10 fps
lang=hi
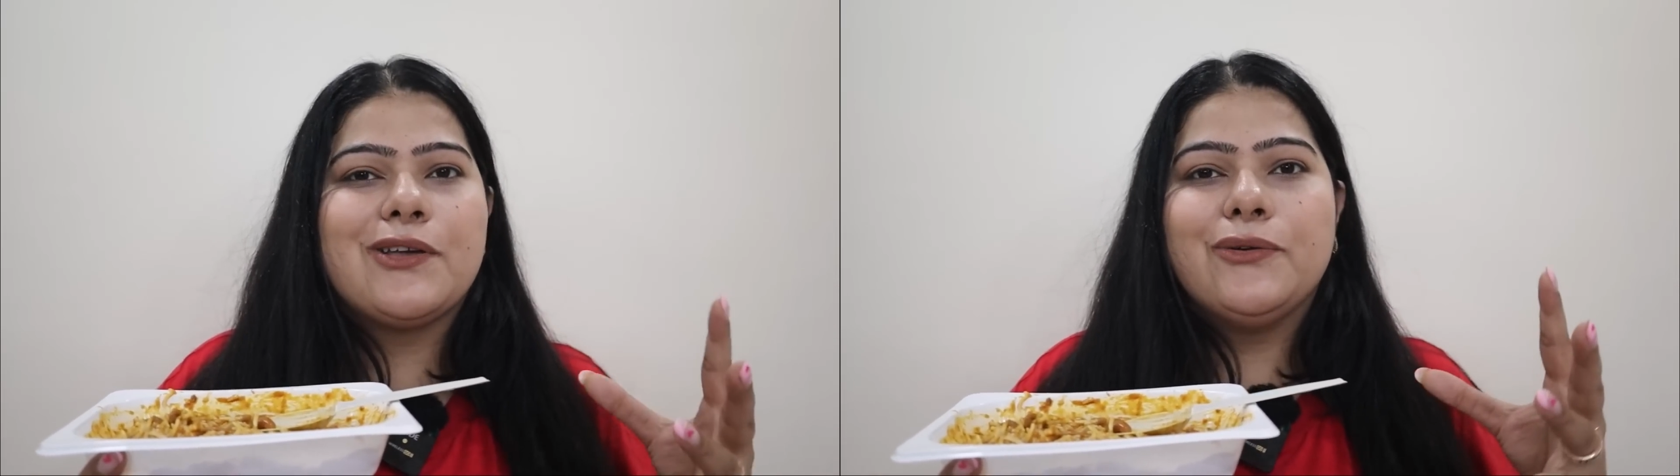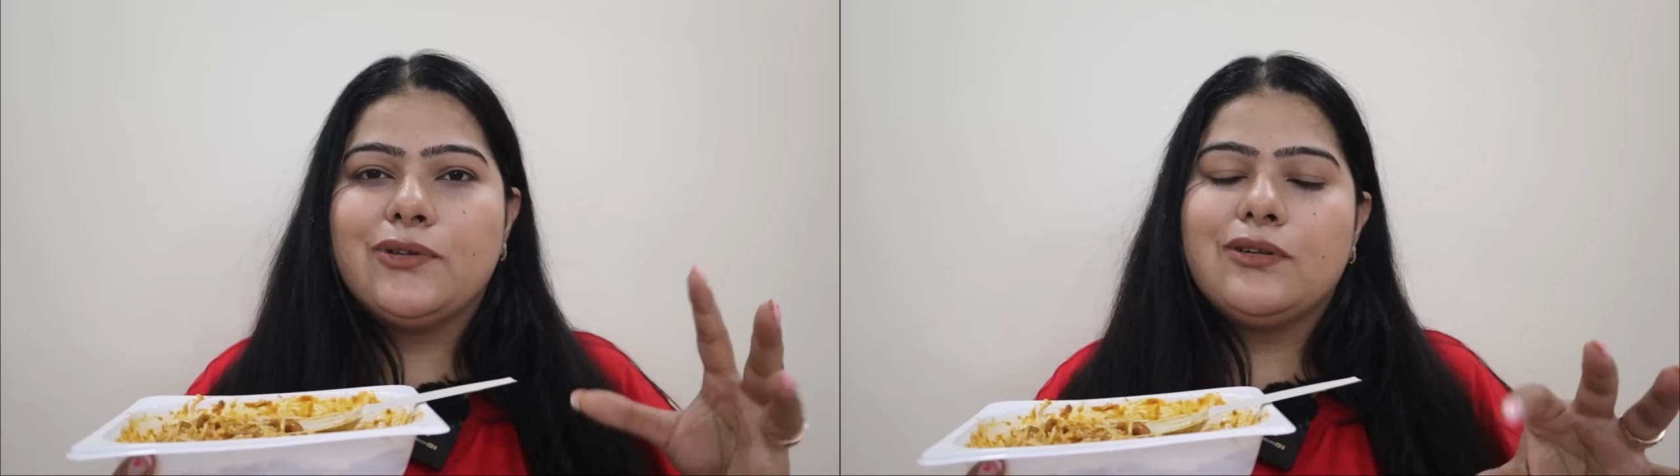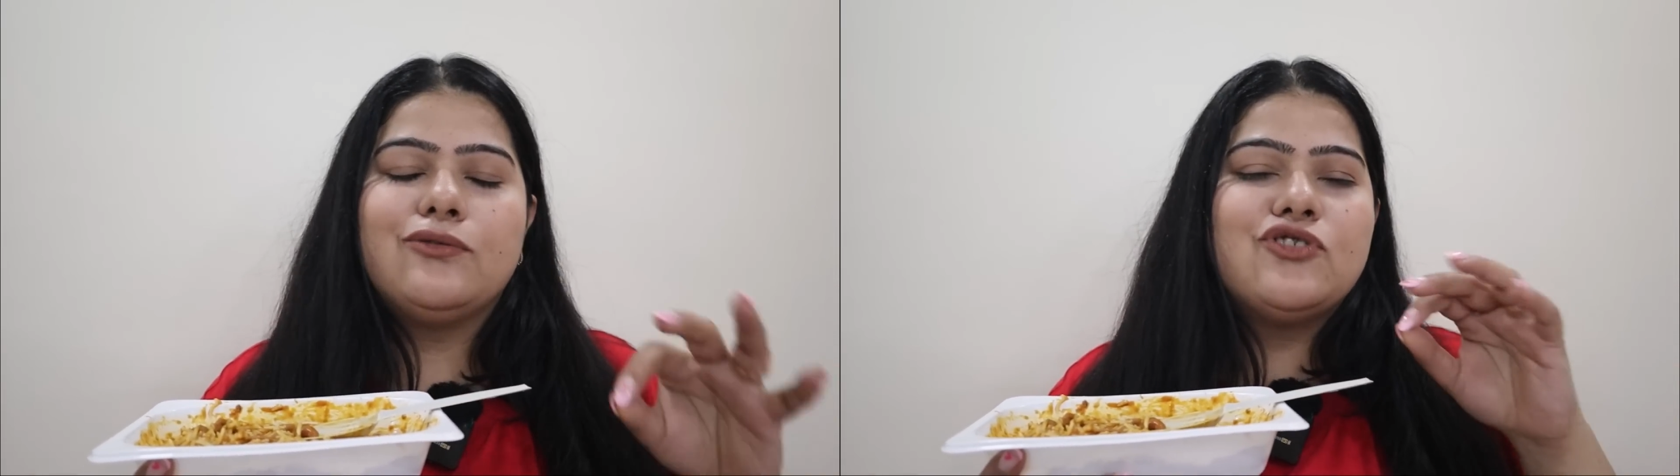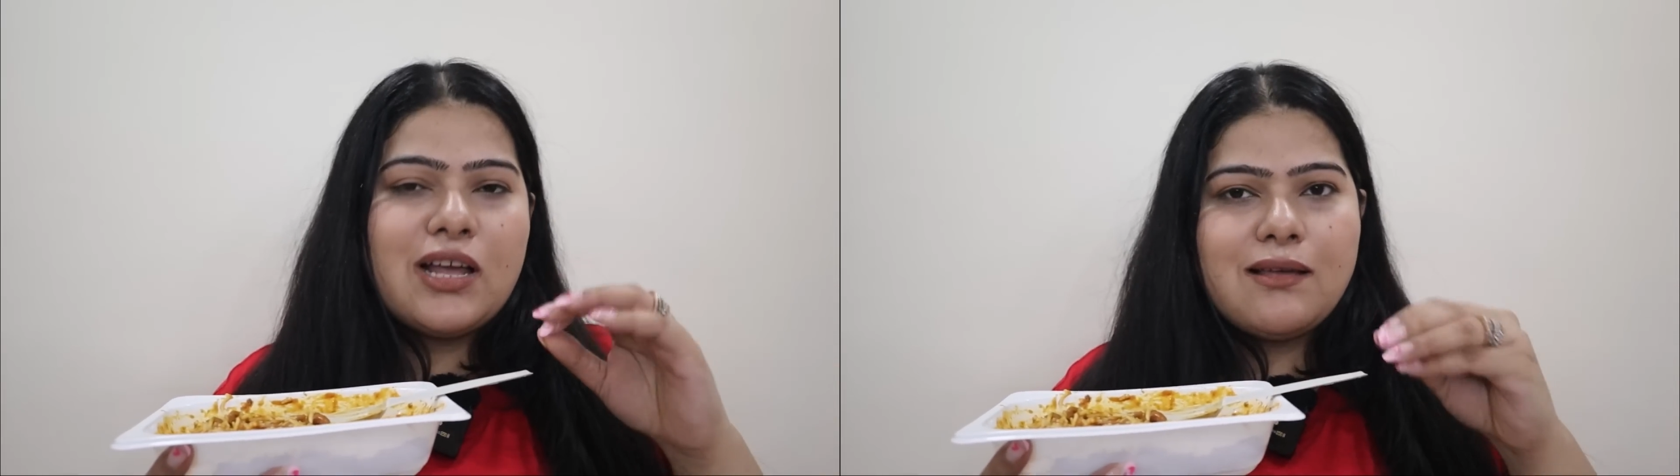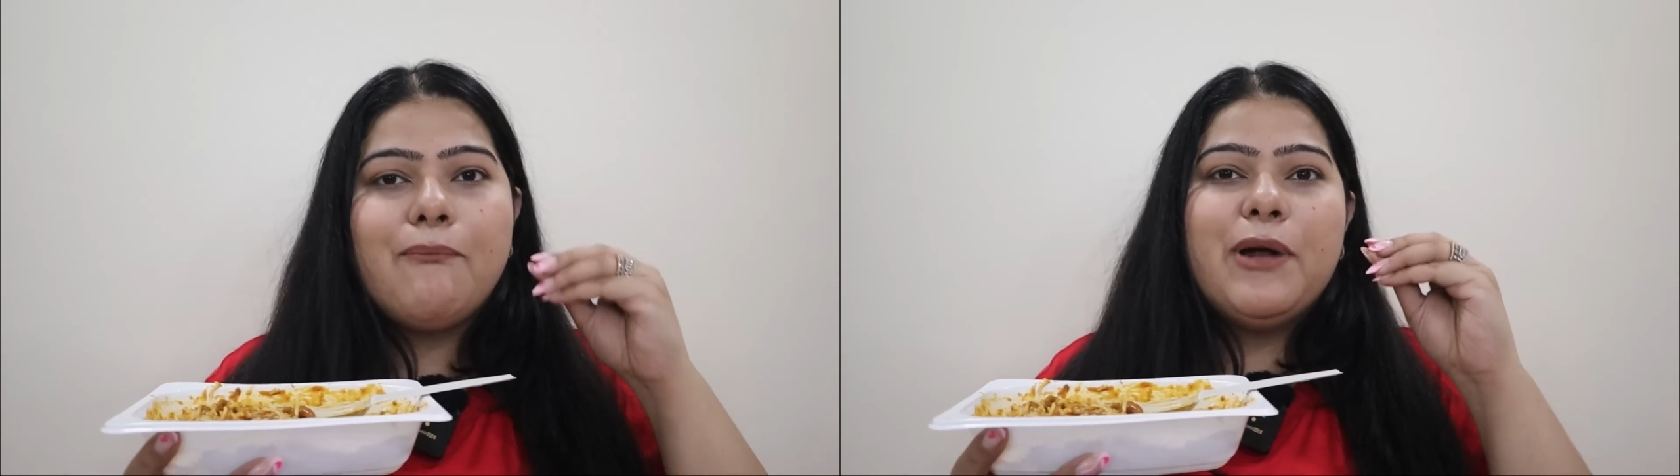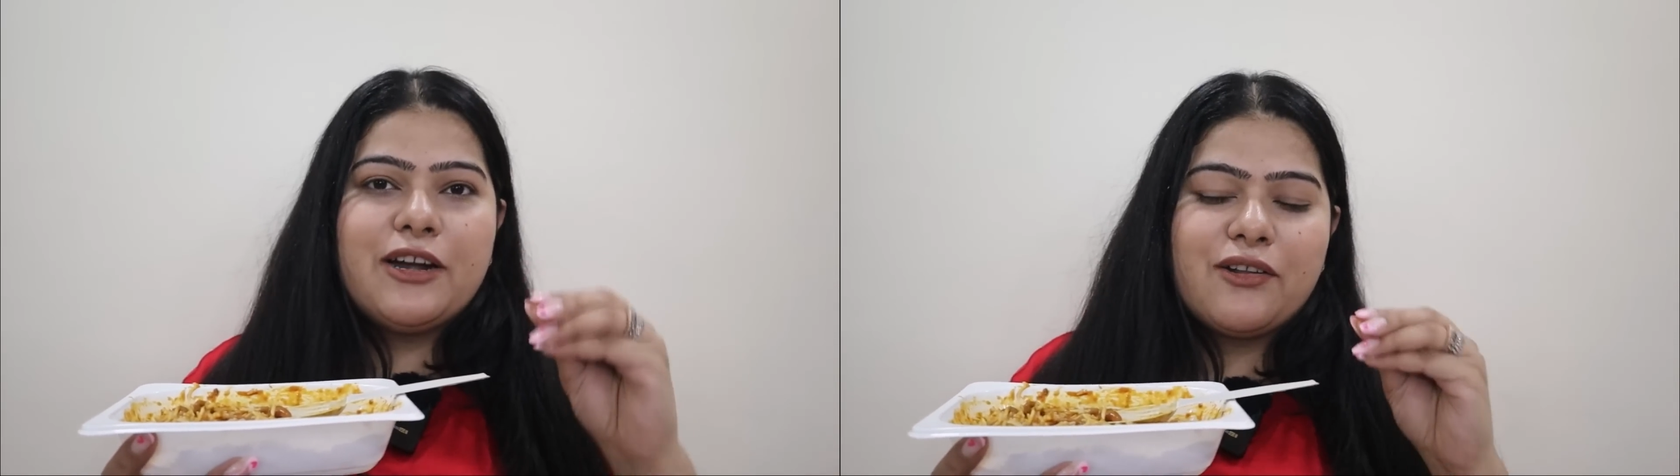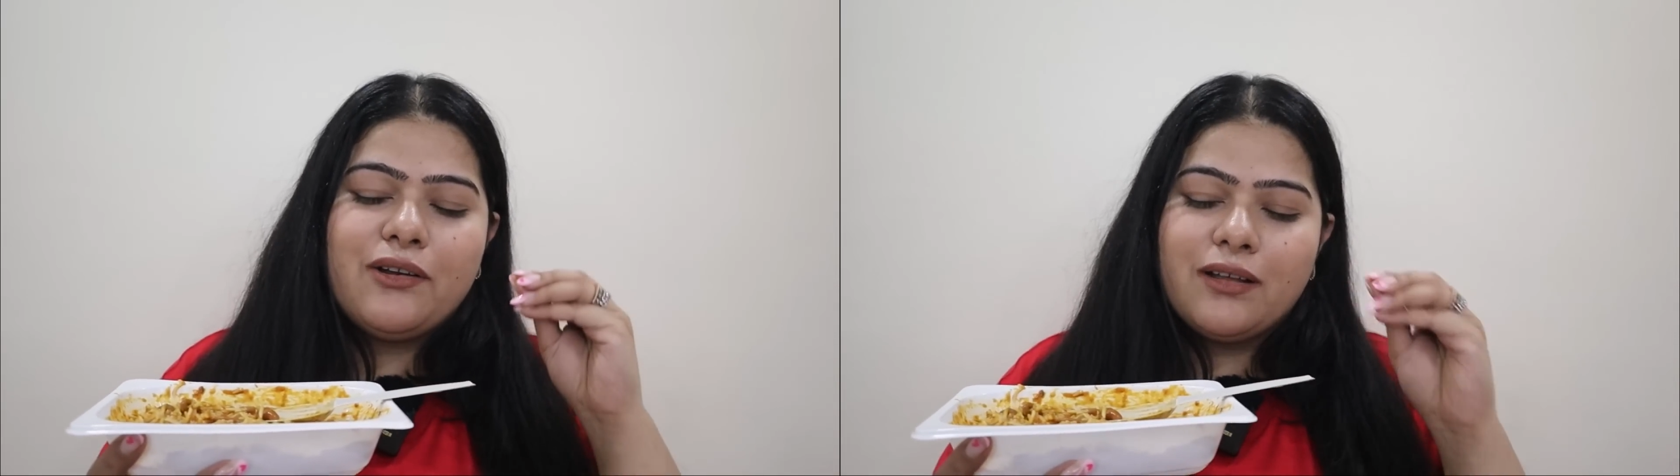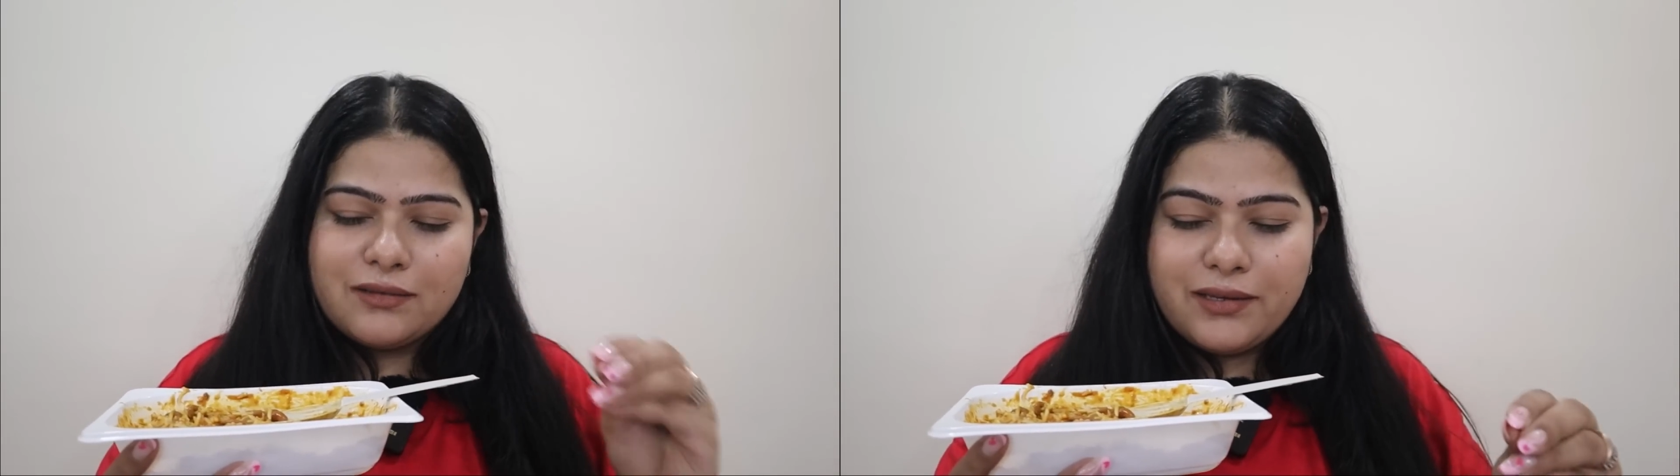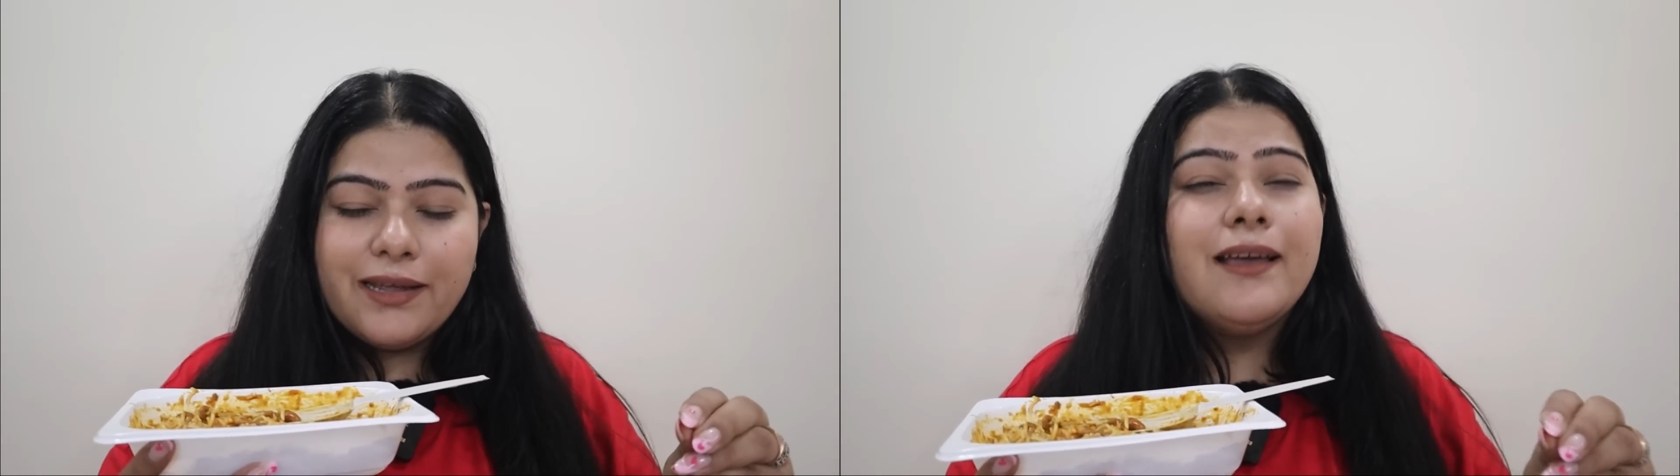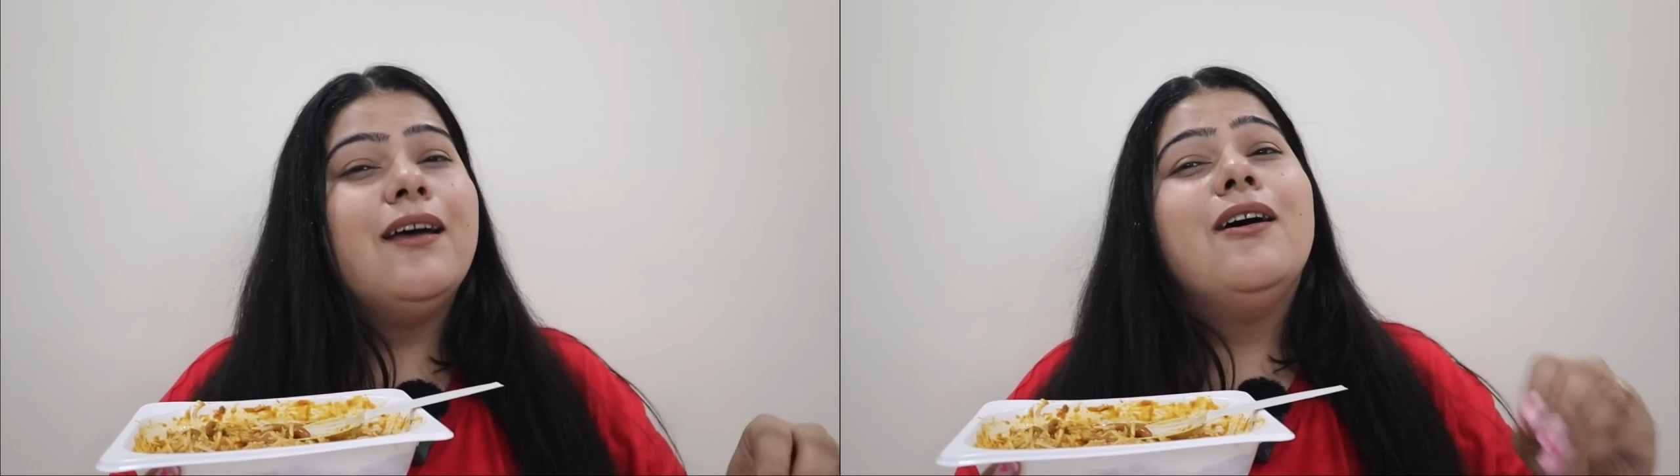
पके होते ना तो ज़्यादा बेटर लगते